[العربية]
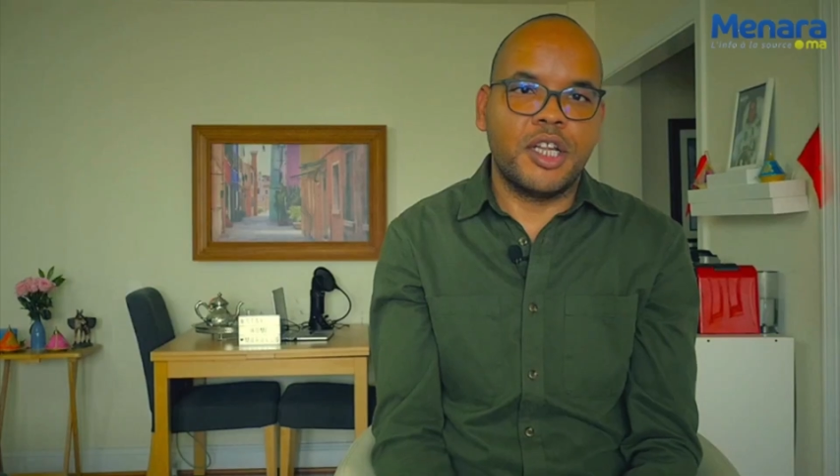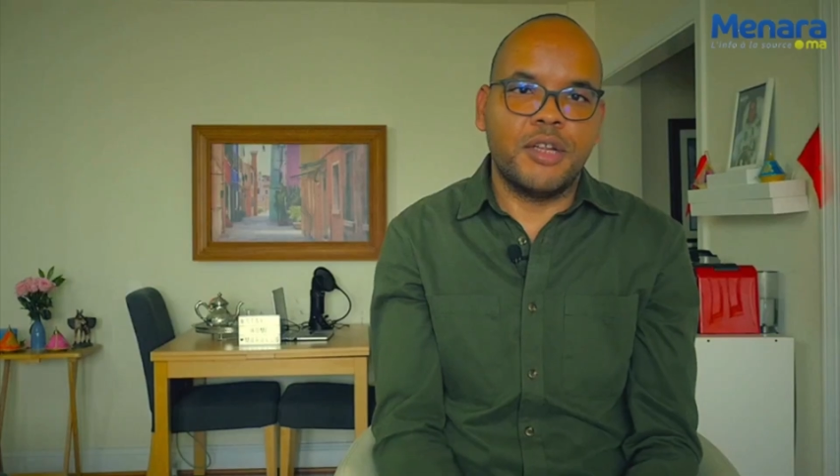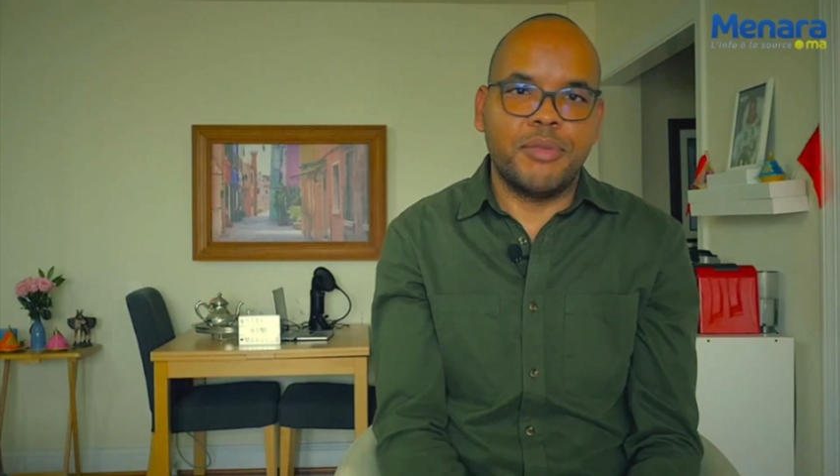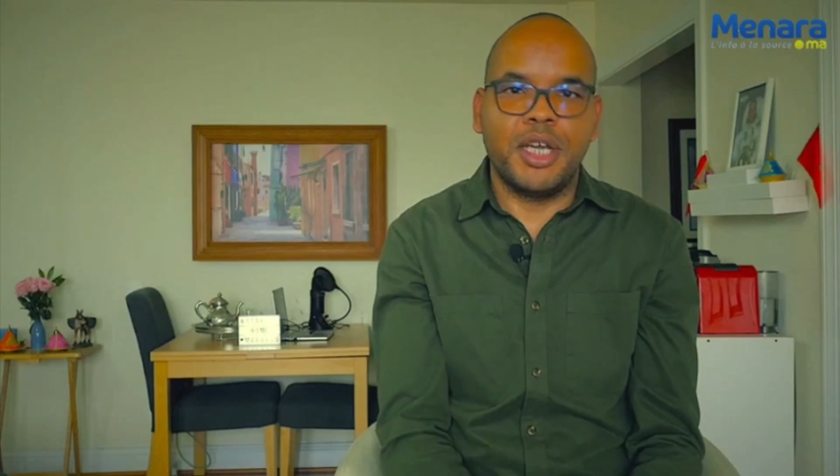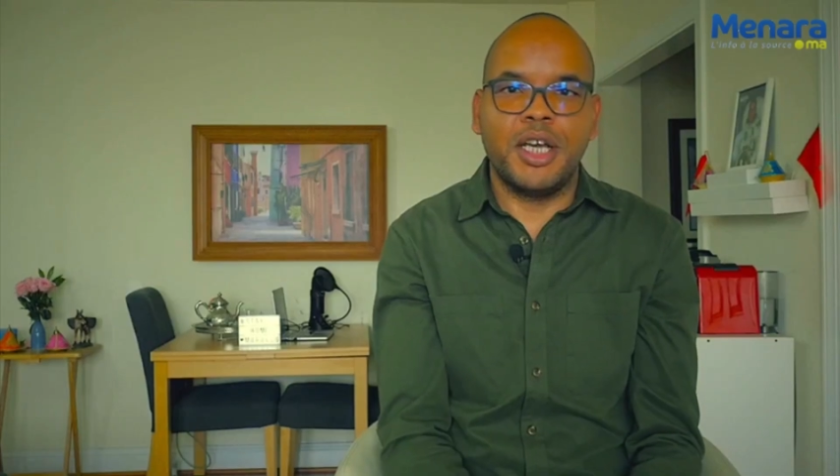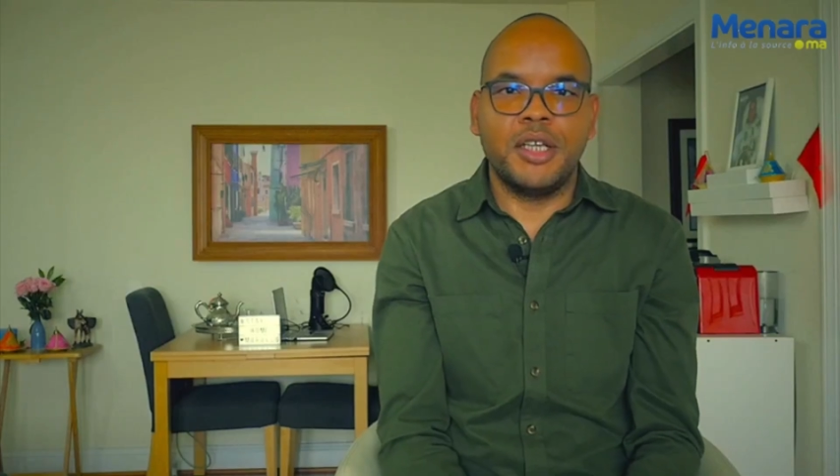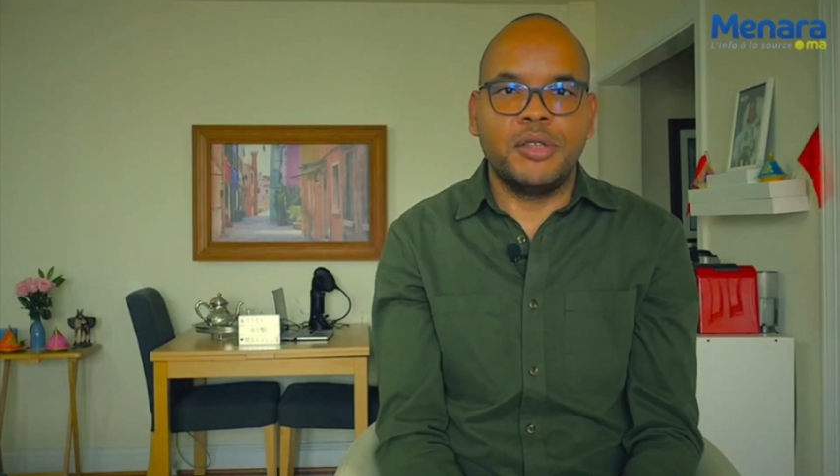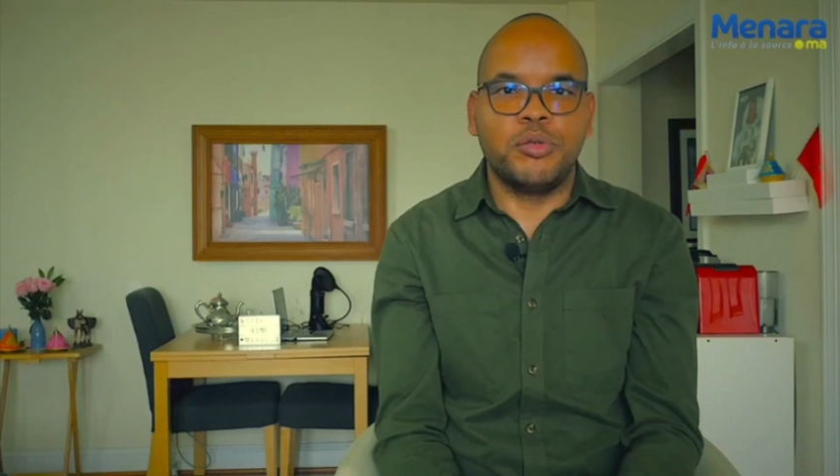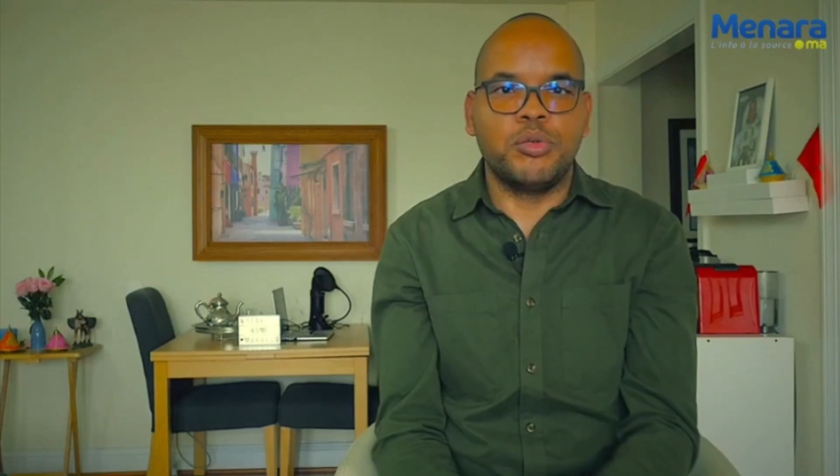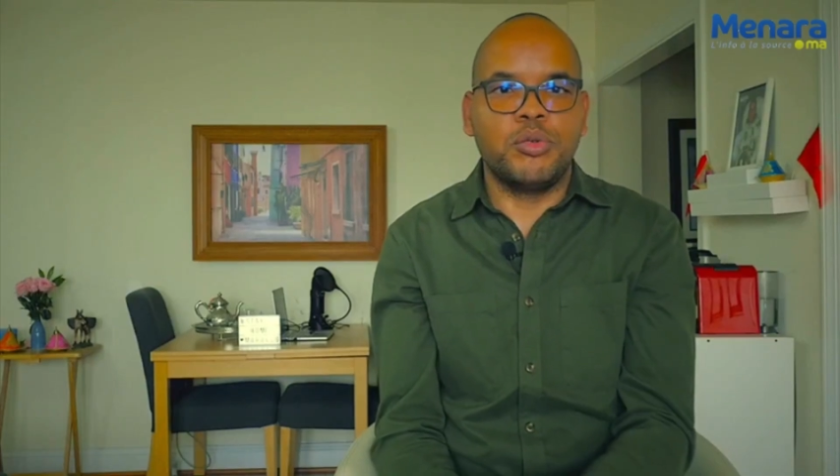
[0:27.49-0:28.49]

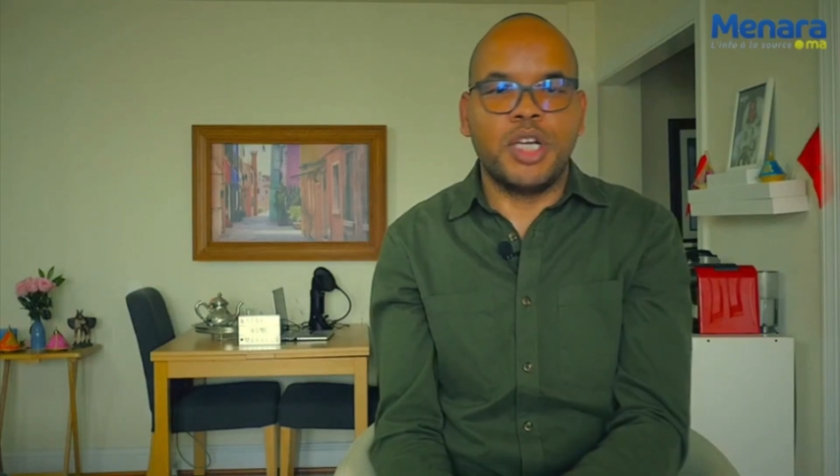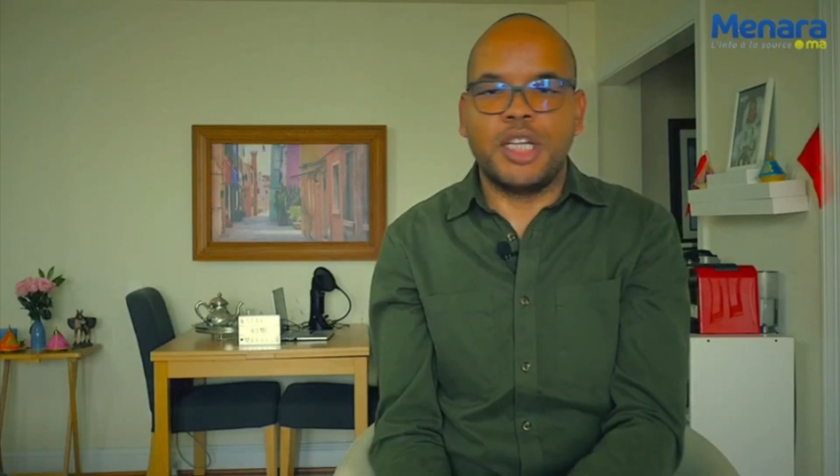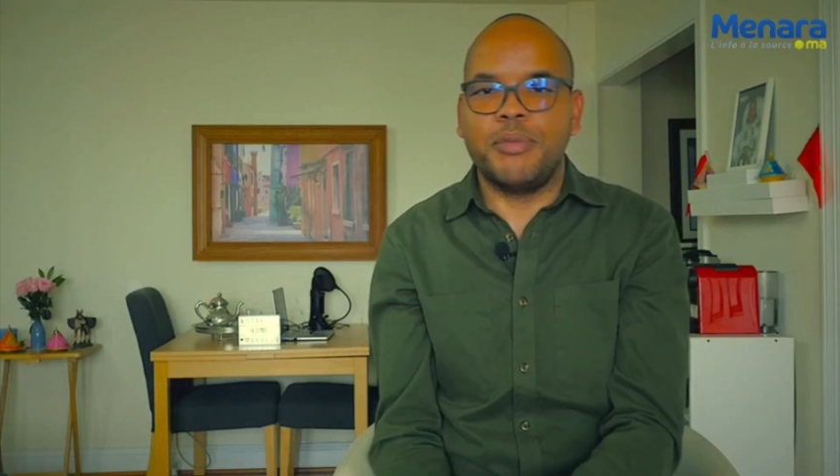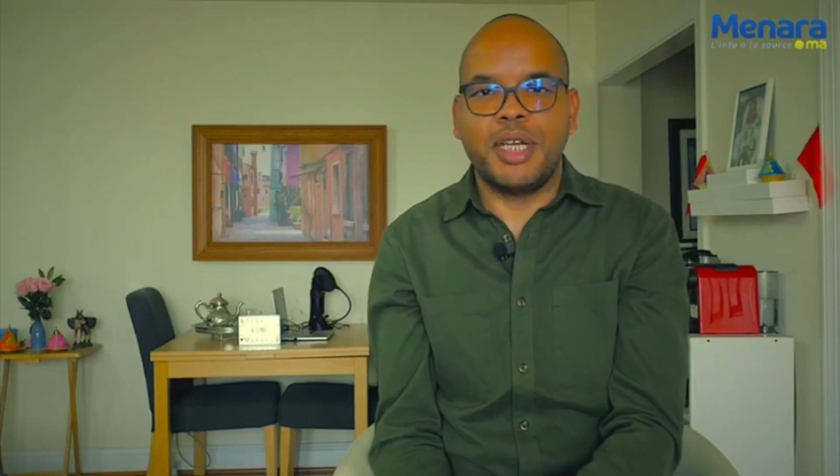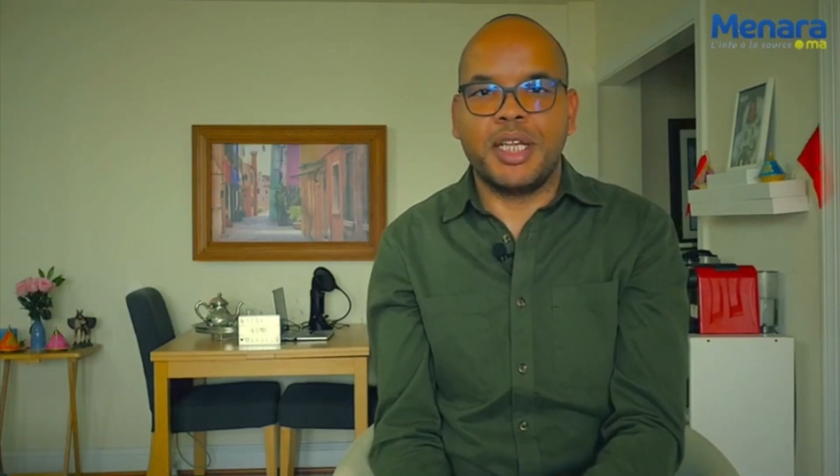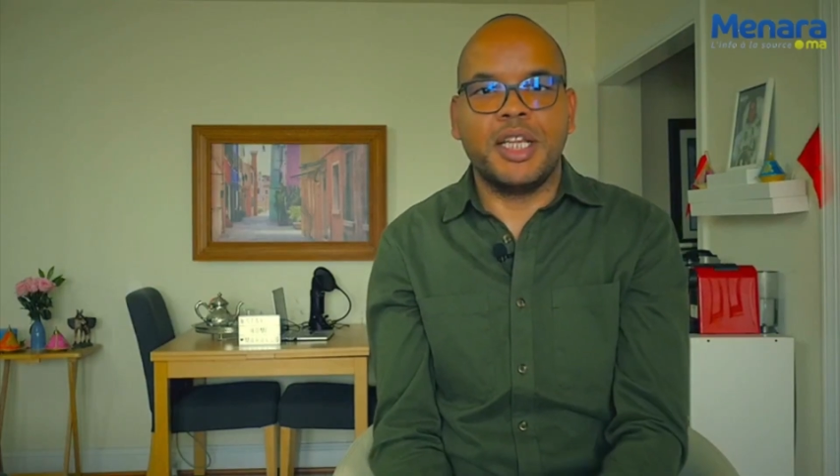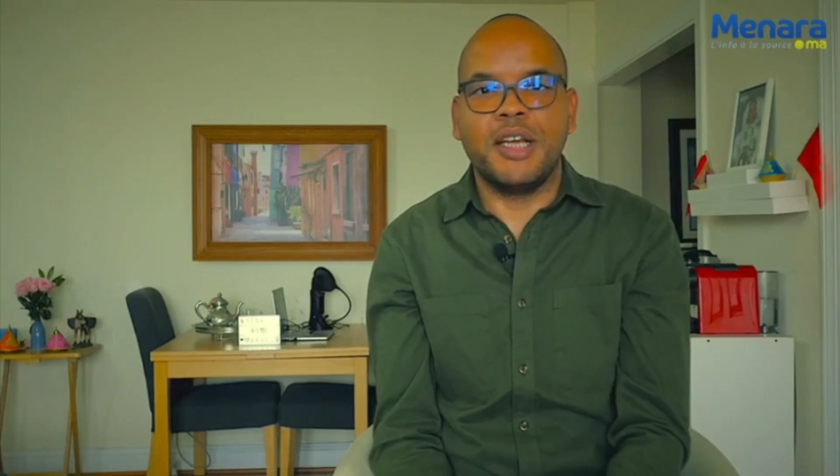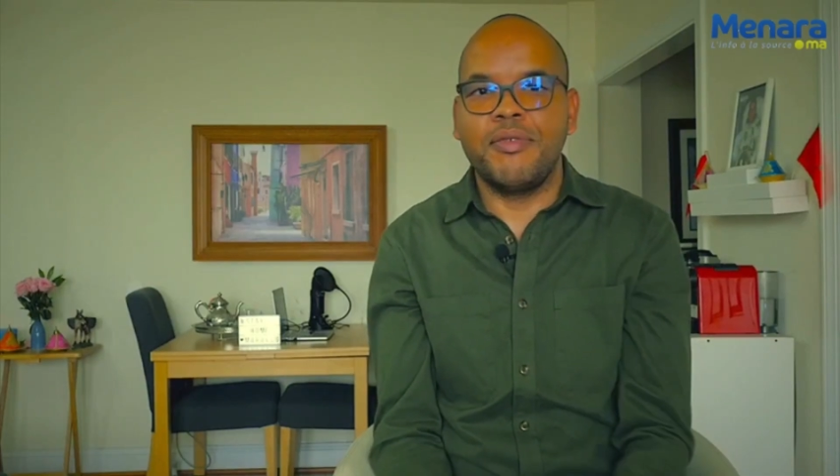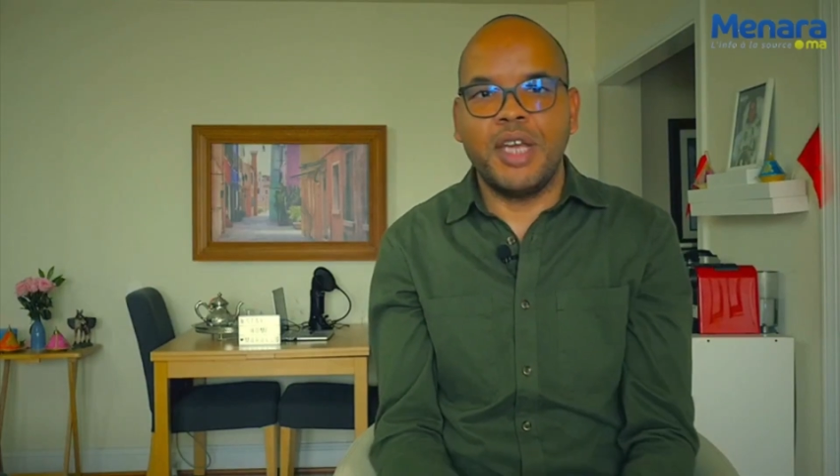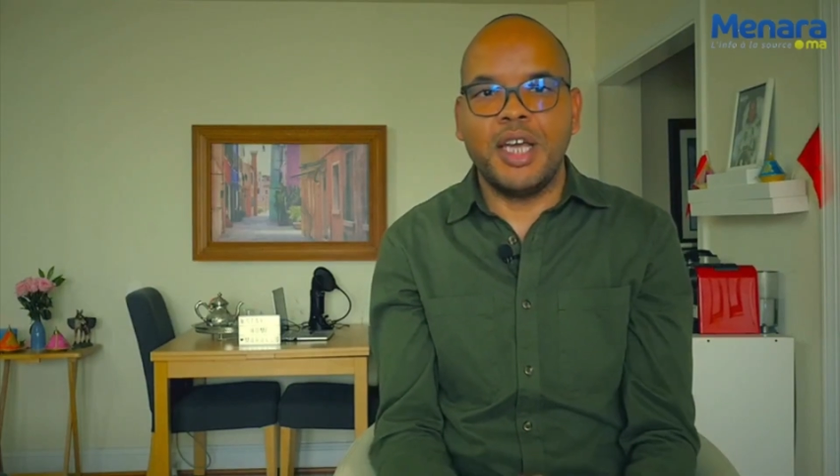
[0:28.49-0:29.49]
البلاد وهاد البلاد لا
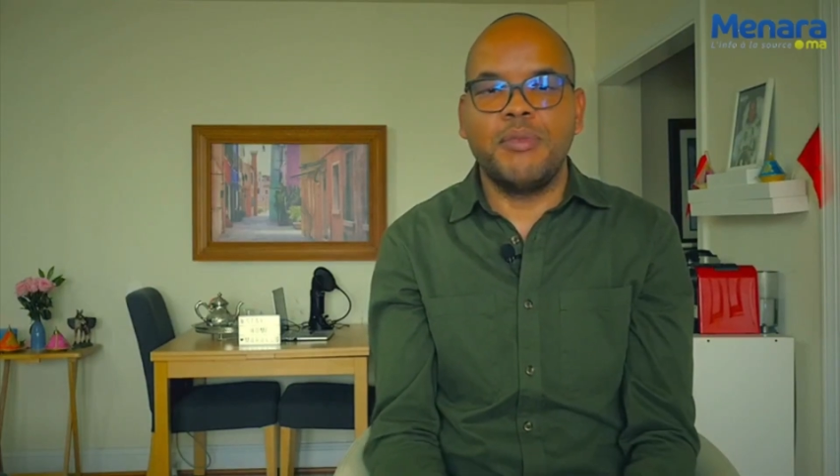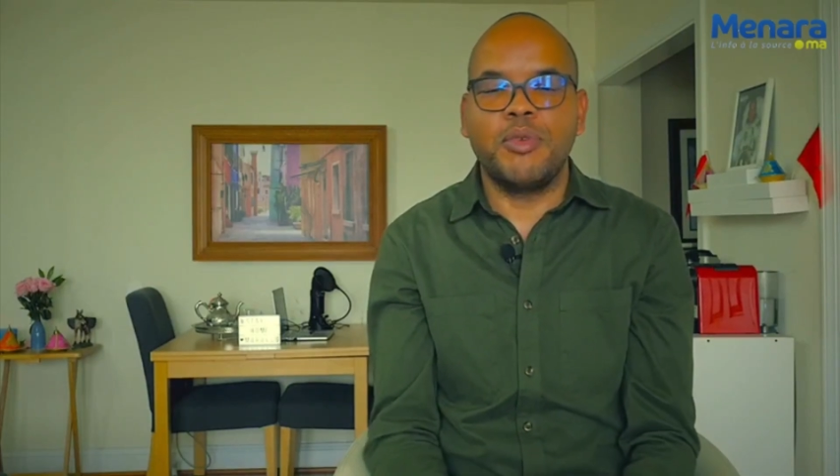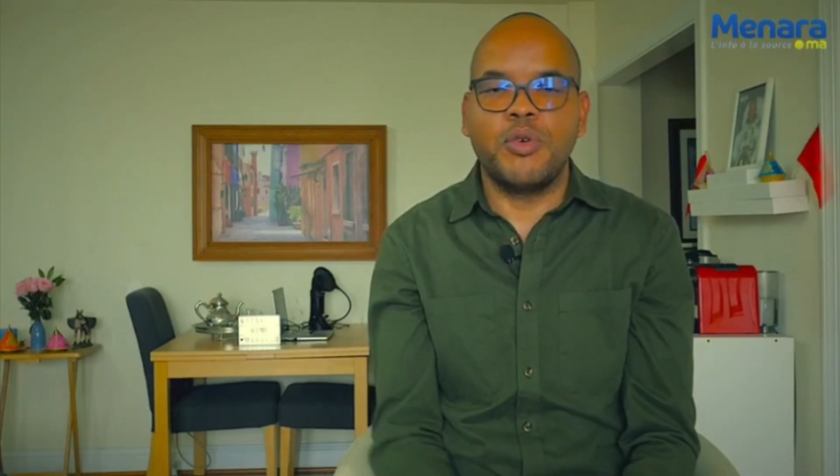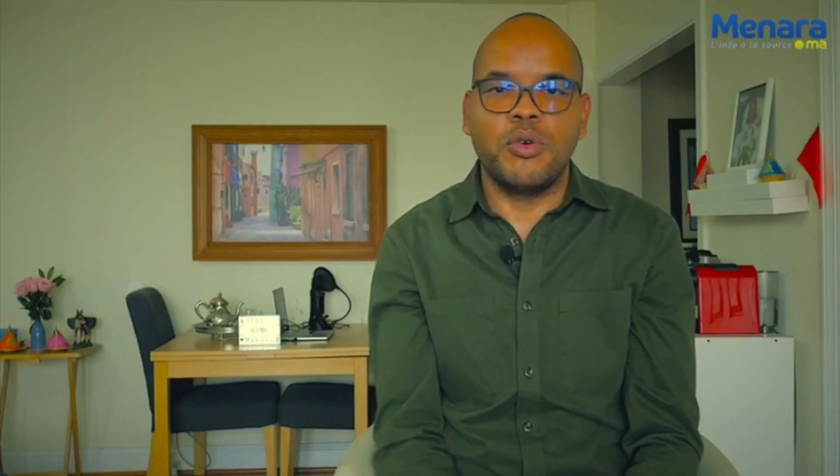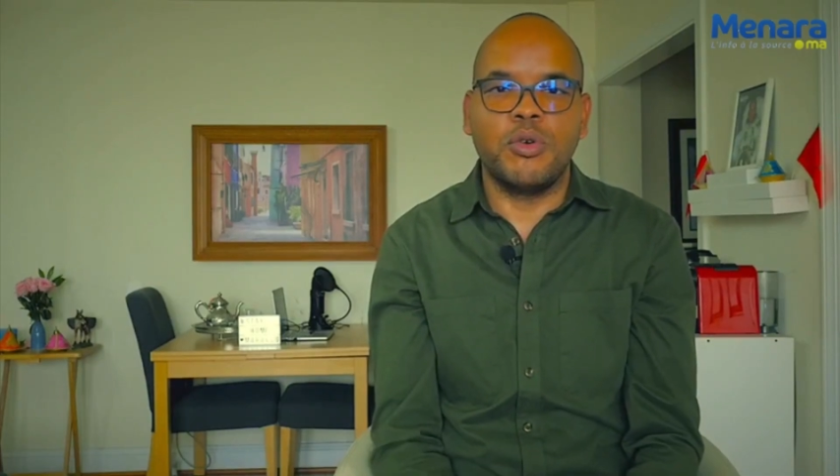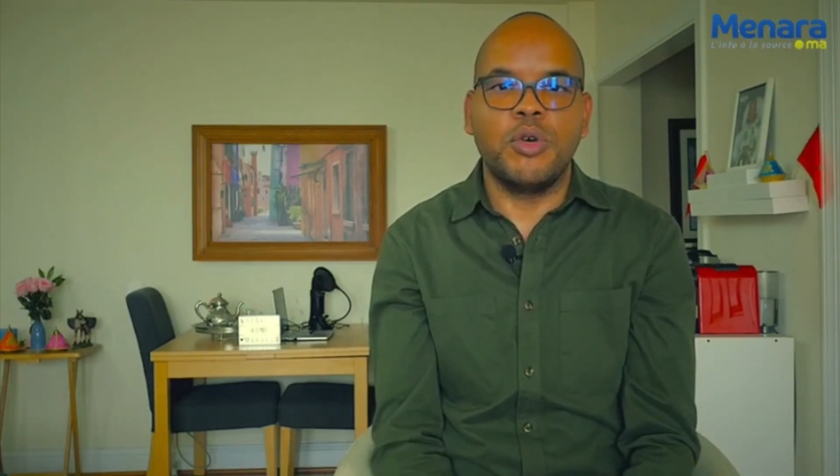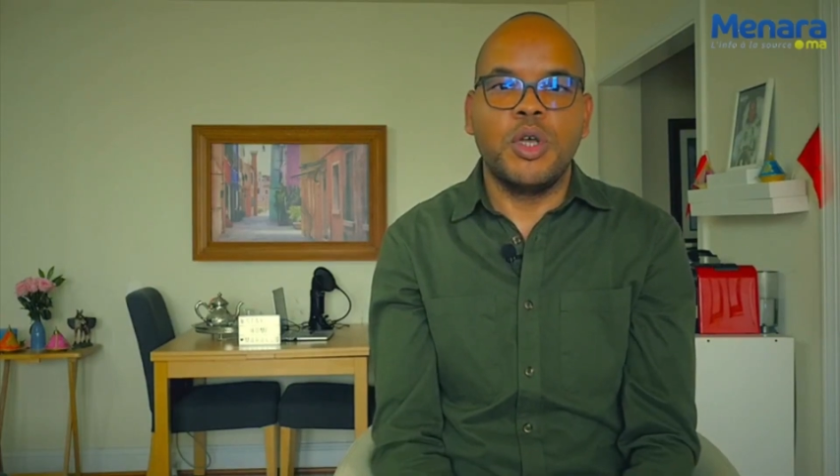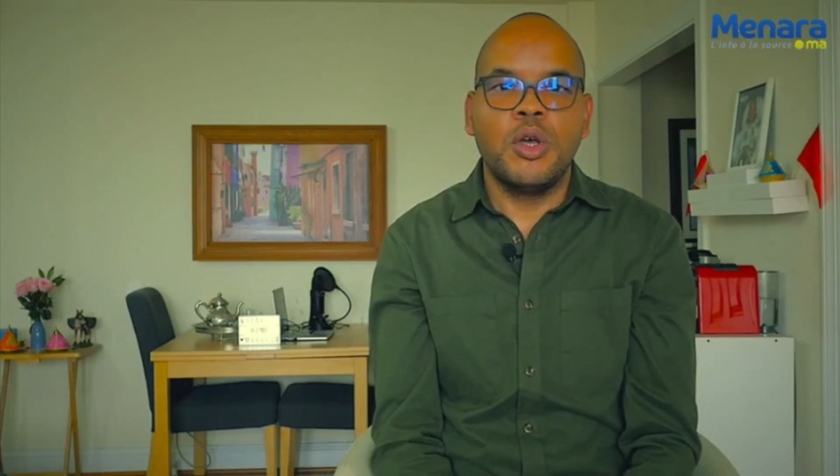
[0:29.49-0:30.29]
في العالم كله